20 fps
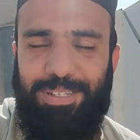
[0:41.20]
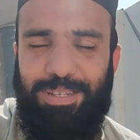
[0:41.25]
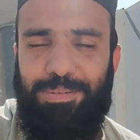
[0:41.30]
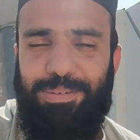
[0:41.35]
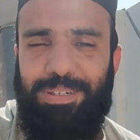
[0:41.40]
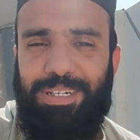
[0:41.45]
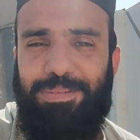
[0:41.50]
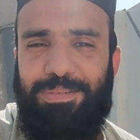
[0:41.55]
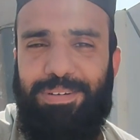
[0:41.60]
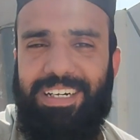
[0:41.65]
सबसे
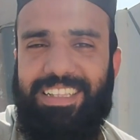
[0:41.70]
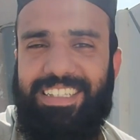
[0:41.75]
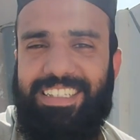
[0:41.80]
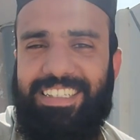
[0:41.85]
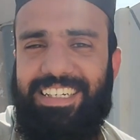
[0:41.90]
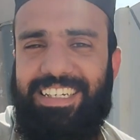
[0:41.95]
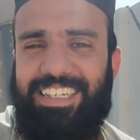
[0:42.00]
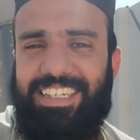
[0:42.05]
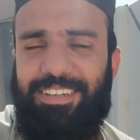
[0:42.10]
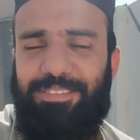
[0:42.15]
बड़ी बात
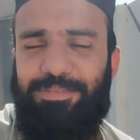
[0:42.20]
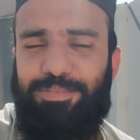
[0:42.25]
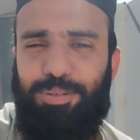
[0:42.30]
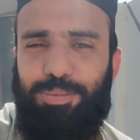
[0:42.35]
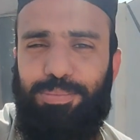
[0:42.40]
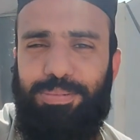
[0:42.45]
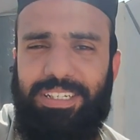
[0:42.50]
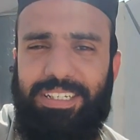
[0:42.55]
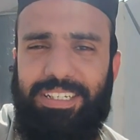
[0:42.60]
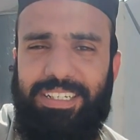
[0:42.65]
यह है कि
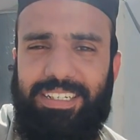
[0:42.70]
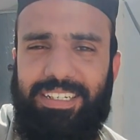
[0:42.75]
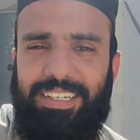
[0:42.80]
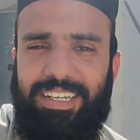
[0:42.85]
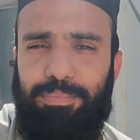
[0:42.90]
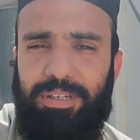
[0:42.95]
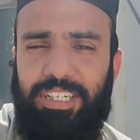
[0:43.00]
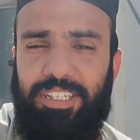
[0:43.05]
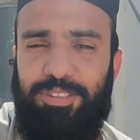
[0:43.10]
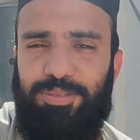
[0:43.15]
वो भाई
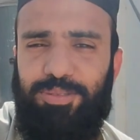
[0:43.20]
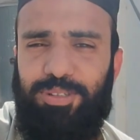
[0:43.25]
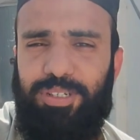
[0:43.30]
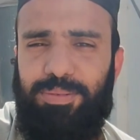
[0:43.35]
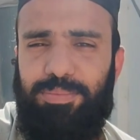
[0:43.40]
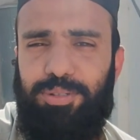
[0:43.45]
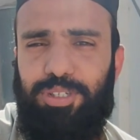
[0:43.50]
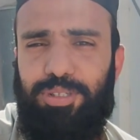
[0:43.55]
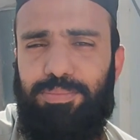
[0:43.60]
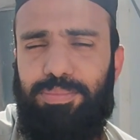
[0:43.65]
मिनी जू
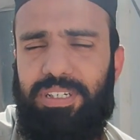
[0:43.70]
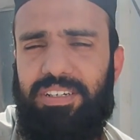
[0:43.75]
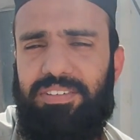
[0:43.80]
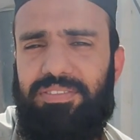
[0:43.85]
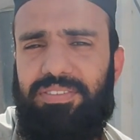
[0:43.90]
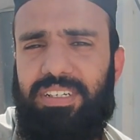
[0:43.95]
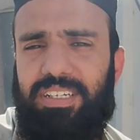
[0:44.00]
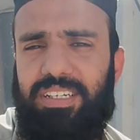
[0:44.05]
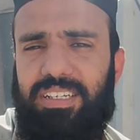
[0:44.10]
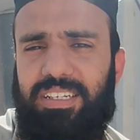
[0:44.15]
का बहुत बड़ा
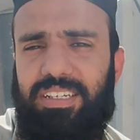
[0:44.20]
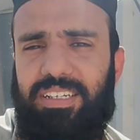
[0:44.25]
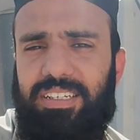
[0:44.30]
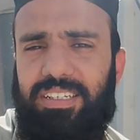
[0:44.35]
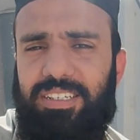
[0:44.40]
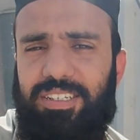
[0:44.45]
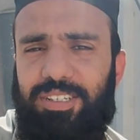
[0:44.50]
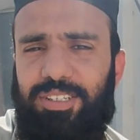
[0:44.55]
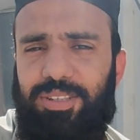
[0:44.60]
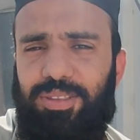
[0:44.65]
फ़ैन
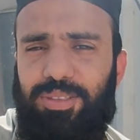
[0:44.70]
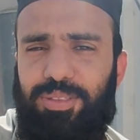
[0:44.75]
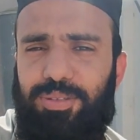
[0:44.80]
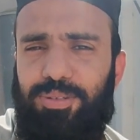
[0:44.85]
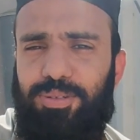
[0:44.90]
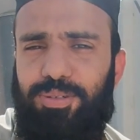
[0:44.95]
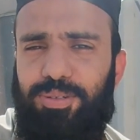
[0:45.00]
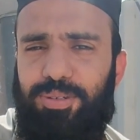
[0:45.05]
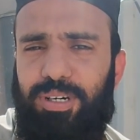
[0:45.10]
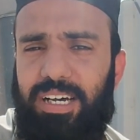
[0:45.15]
है
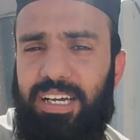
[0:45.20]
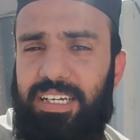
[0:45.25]
तो